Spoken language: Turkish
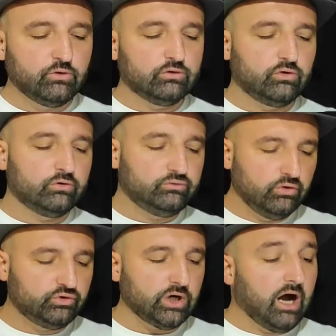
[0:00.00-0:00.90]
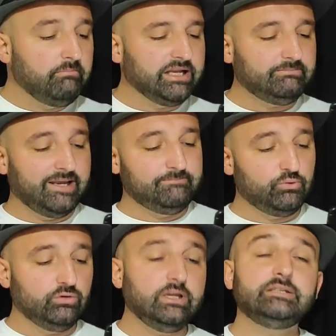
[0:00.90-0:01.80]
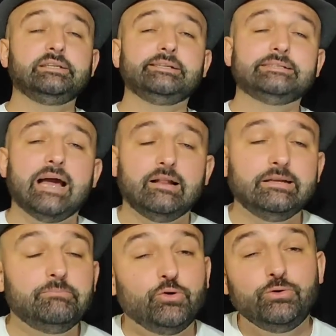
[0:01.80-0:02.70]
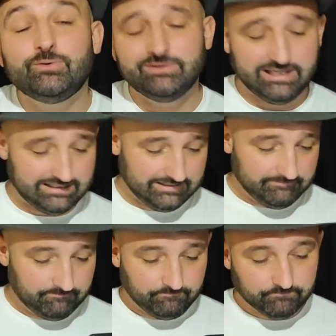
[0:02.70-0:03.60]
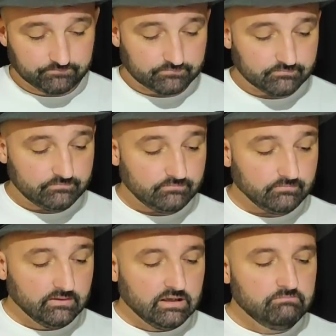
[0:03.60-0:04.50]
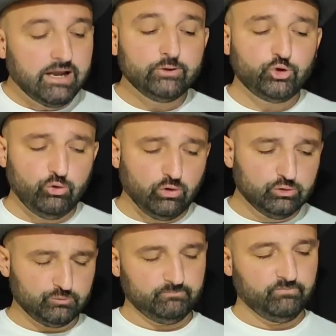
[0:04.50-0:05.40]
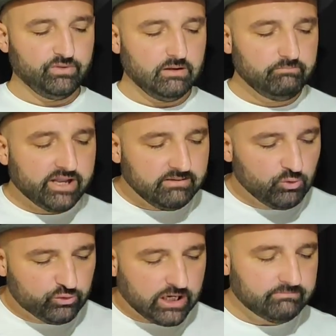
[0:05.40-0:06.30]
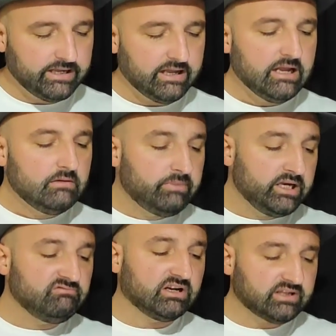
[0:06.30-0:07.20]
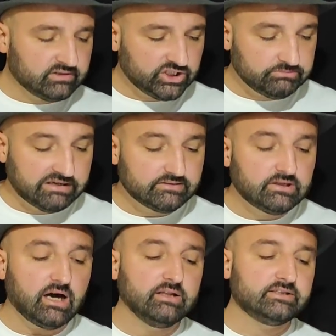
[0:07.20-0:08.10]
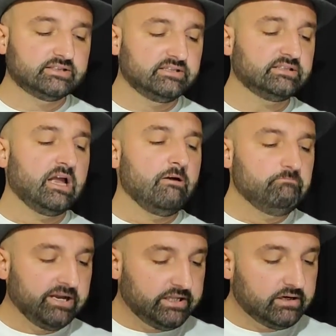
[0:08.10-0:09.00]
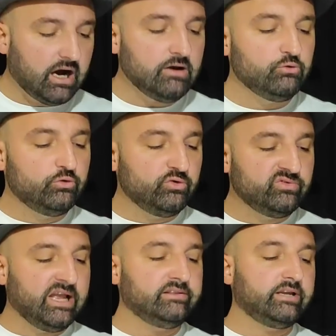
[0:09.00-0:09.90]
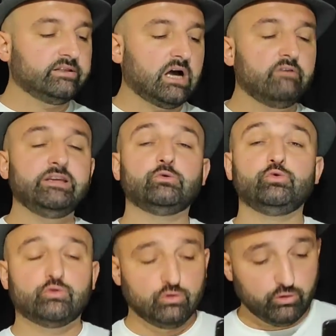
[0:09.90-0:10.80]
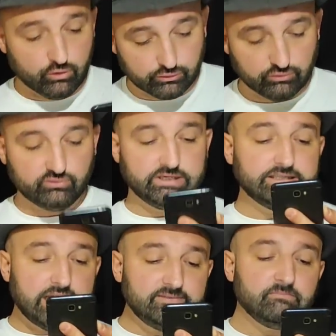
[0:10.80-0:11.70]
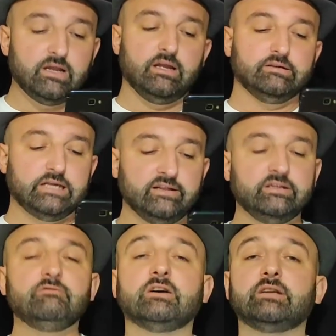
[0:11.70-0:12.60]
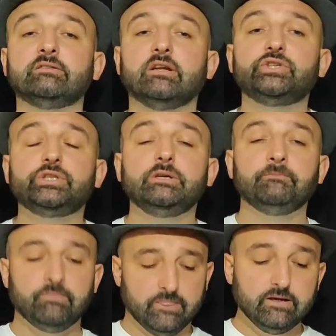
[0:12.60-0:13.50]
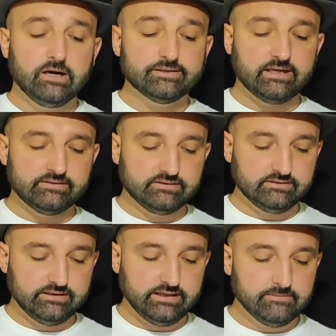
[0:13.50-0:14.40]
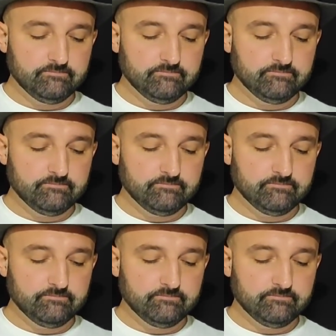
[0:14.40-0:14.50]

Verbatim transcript: doktor Türkçe Ahmet Bey proteziniz geldi buyurun dedi. Ben şok oldum. Benim ülkemde, benim vatandaşıma sağlıksız medikal ürünle tedavi uyguluyorsun. Neden? Kendi vatandaşı kazansın diye.